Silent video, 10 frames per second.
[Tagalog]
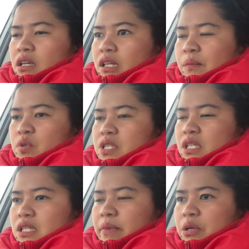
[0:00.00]
Tapos,
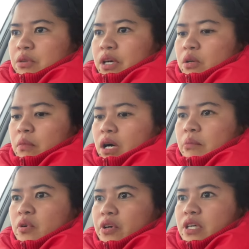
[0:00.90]
isasabay ko na yung mga
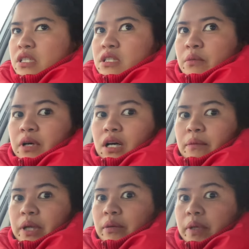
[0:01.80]
boys, yung
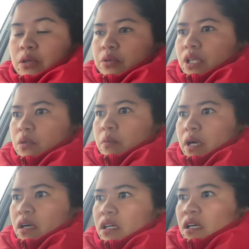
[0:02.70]
mga Pilipino dito
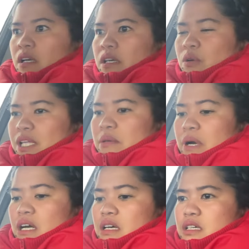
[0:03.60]
ba, yung ating
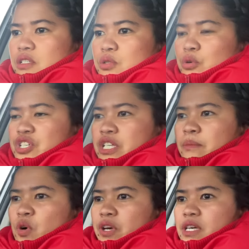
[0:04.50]
mga sushi
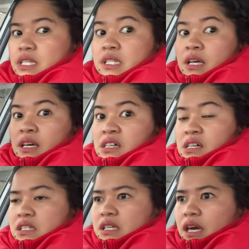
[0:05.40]
boys
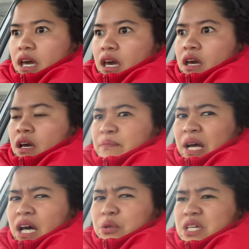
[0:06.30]
kasi
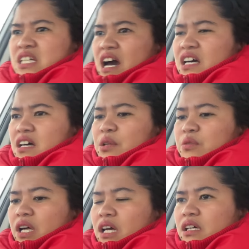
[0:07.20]
para ano isang ano
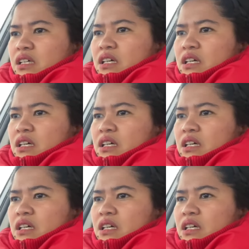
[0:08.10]
na lang,